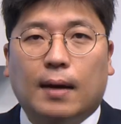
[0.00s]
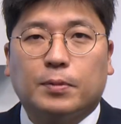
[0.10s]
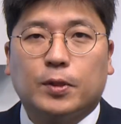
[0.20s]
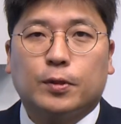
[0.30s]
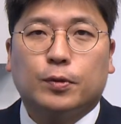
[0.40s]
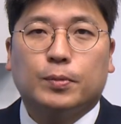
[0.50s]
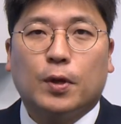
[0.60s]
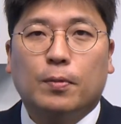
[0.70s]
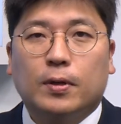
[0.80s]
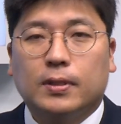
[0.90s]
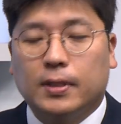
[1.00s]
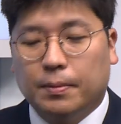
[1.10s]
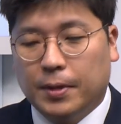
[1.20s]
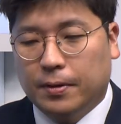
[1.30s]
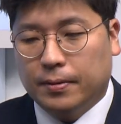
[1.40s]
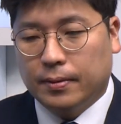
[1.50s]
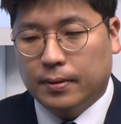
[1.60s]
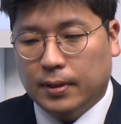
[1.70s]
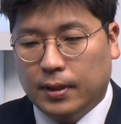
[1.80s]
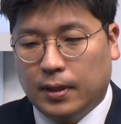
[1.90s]
앞서서 좀 설명을 드리면
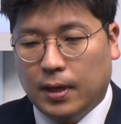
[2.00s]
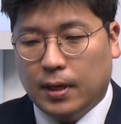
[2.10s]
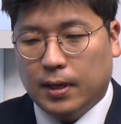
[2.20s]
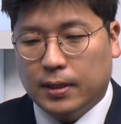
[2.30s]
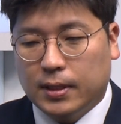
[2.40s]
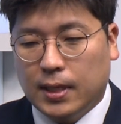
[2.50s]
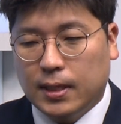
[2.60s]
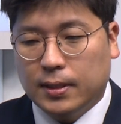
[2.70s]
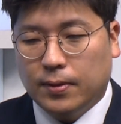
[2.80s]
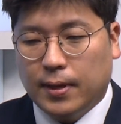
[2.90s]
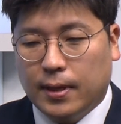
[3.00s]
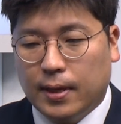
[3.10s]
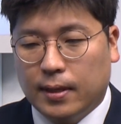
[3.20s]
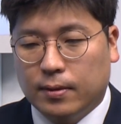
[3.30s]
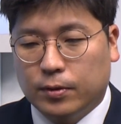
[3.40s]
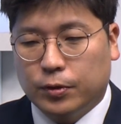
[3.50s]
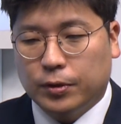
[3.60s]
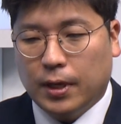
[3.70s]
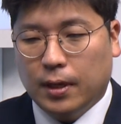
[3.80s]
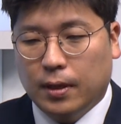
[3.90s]
이게 시장에서 얘기하는 것
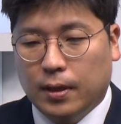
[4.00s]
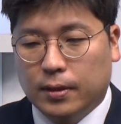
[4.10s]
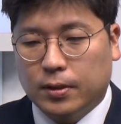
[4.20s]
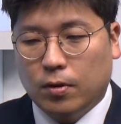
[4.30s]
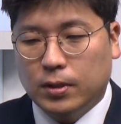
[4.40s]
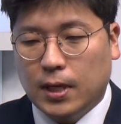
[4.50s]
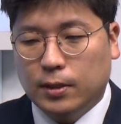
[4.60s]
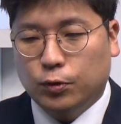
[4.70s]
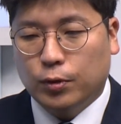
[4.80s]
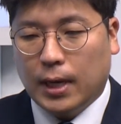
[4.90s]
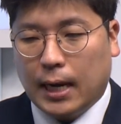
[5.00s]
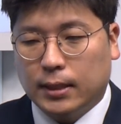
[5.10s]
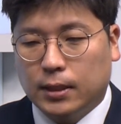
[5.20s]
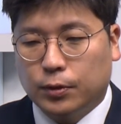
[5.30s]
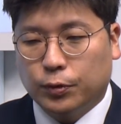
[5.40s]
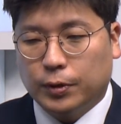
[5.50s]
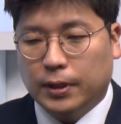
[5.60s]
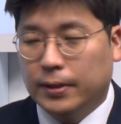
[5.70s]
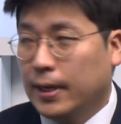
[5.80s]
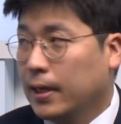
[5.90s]
중에 성장주와 가치주
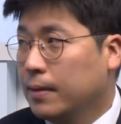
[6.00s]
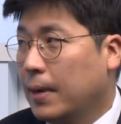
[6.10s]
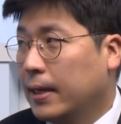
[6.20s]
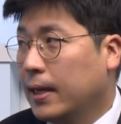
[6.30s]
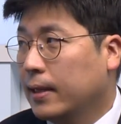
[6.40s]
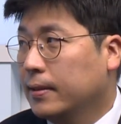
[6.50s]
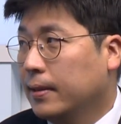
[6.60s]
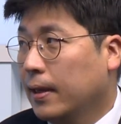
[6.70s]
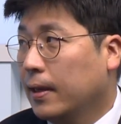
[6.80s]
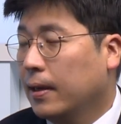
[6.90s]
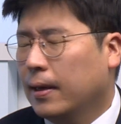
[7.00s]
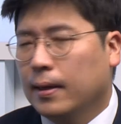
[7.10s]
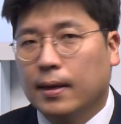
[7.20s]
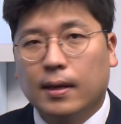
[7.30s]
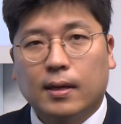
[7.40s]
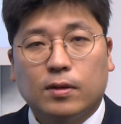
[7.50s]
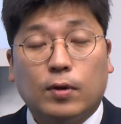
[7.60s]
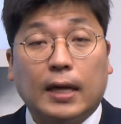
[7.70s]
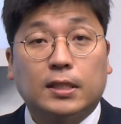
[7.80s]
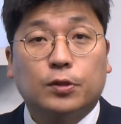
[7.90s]
이런 얘기를 많이 하는데 네네. 그리고
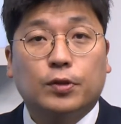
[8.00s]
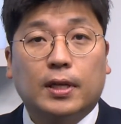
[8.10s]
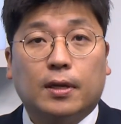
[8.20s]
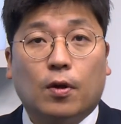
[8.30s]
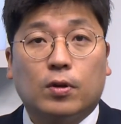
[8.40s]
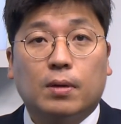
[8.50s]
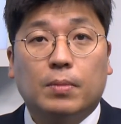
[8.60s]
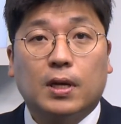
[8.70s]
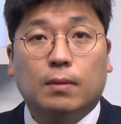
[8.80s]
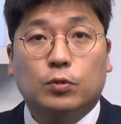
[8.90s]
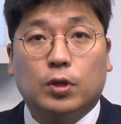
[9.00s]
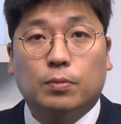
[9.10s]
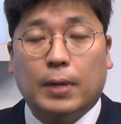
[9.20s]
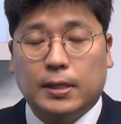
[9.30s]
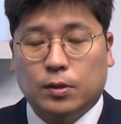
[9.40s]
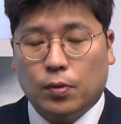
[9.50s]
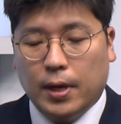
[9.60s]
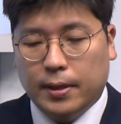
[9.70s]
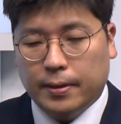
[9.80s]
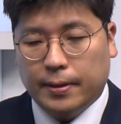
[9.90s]
가치주 안에 경기 민감주가 많이
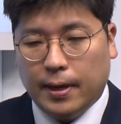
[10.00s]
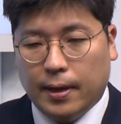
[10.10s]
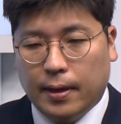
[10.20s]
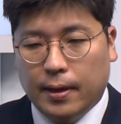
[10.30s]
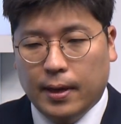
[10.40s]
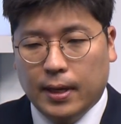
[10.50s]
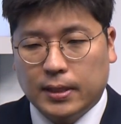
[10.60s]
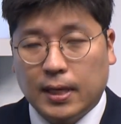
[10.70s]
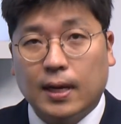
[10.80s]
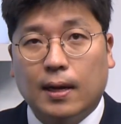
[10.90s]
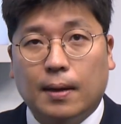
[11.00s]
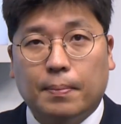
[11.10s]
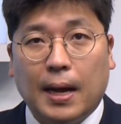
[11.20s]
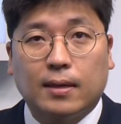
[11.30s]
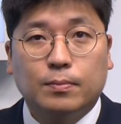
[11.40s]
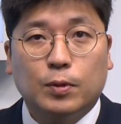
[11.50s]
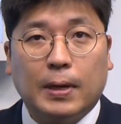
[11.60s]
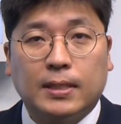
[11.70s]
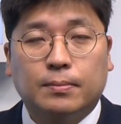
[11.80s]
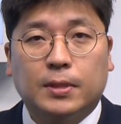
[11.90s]
속해 있는데 제가 방금도
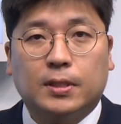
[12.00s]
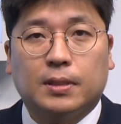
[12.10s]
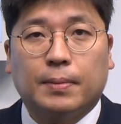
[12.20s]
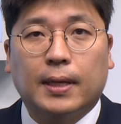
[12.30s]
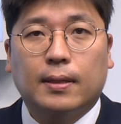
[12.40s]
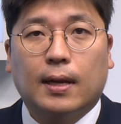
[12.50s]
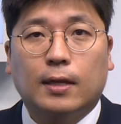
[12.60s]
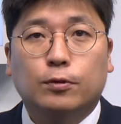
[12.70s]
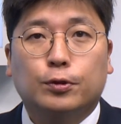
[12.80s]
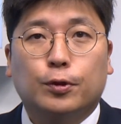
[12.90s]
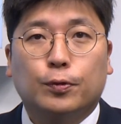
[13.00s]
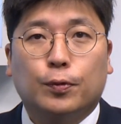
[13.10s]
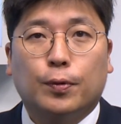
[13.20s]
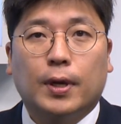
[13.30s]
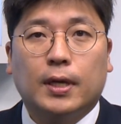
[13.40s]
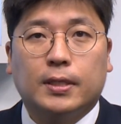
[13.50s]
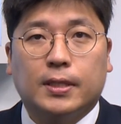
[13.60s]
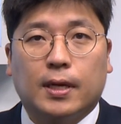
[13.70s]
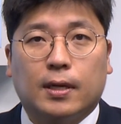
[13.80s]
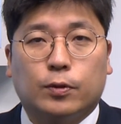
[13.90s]
말씀드렸지만 한 주 정도의
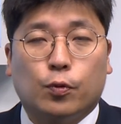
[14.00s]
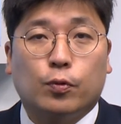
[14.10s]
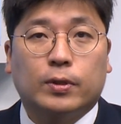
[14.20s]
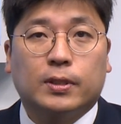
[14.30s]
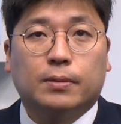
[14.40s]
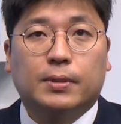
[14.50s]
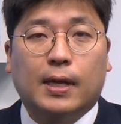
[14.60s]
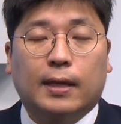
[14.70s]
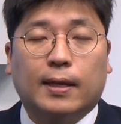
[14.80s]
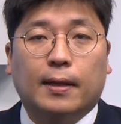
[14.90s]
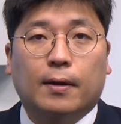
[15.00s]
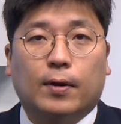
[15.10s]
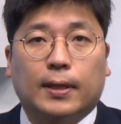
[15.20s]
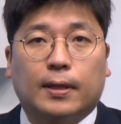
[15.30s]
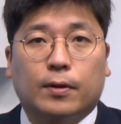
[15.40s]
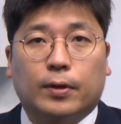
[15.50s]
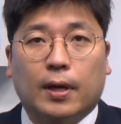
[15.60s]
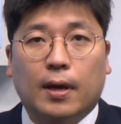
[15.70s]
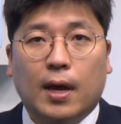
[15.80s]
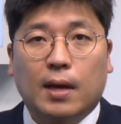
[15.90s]
이제 좋은 흐름을 나타낼 것 같다
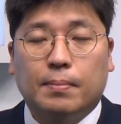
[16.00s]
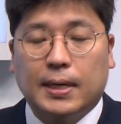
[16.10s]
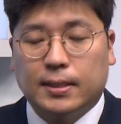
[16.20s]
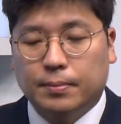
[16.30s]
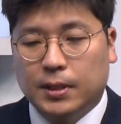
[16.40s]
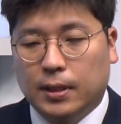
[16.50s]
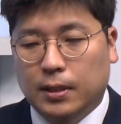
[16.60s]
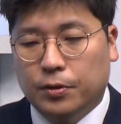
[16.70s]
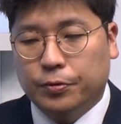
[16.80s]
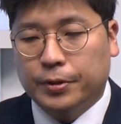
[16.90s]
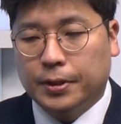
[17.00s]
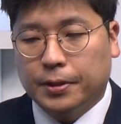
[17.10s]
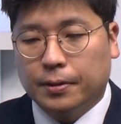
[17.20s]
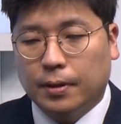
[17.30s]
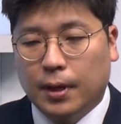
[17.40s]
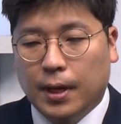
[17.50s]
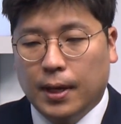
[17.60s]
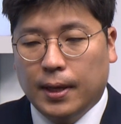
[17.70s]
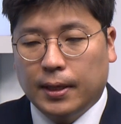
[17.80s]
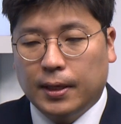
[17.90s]
이렇게 말씀드린 이유는
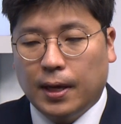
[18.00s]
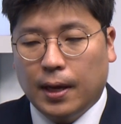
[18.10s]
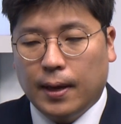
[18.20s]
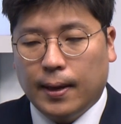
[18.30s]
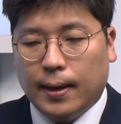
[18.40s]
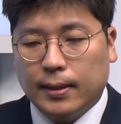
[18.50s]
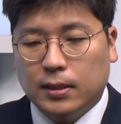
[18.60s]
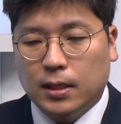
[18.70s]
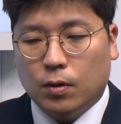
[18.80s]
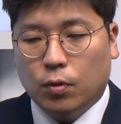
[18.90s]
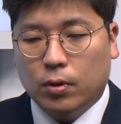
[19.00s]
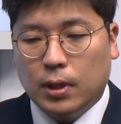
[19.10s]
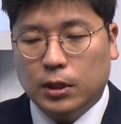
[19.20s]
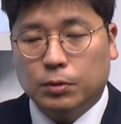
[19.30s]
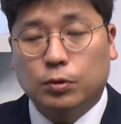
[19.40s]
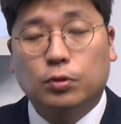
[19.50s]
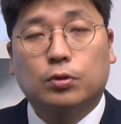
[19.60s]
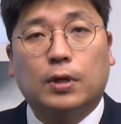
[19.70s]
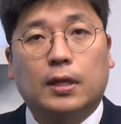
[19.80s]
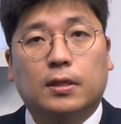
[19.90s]
이게 이제 코로나
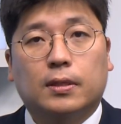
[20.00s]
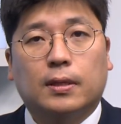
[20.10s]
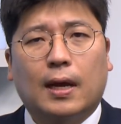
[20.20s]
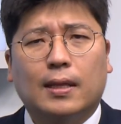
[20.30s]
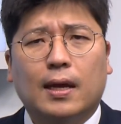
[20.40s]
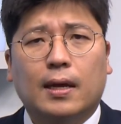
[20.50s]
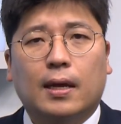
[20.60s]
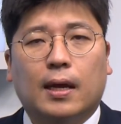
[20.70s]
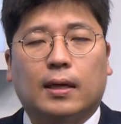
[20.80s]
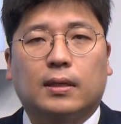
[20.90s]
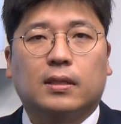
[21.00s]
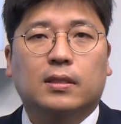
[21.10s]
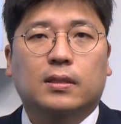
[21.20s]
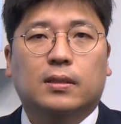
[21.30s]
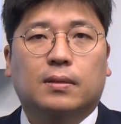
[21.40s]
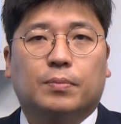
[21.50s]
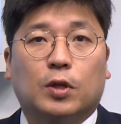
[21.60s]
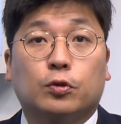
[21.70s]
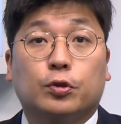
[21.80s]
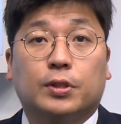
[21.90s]
십구라는 하나의 큰
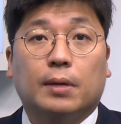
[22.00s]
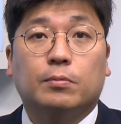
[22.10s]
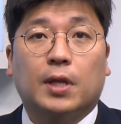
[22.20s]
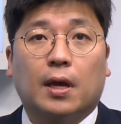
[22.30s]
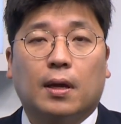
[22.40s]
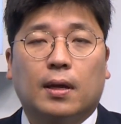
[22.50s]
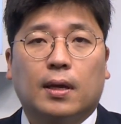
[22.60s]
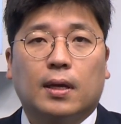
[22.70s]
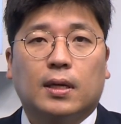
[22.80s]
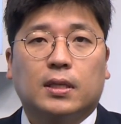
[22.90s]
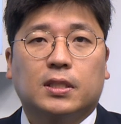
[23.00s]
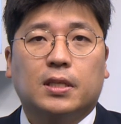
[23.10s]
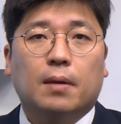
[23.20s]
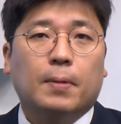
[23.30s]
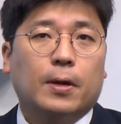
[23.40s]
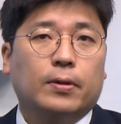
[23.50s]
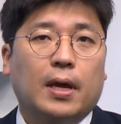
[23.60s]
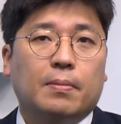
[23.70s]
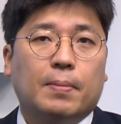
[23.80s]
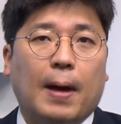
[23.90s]
변수 때문에 시대의
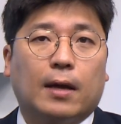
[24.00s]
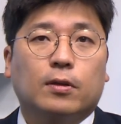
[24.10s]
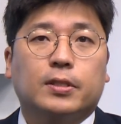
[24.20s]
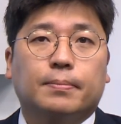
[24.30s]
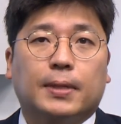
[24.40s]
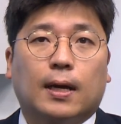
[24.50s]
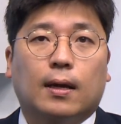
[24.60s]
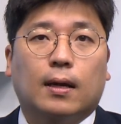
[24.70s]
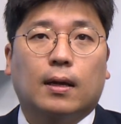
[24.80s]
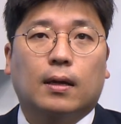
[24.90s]
패러다임이 바뀌었습니다.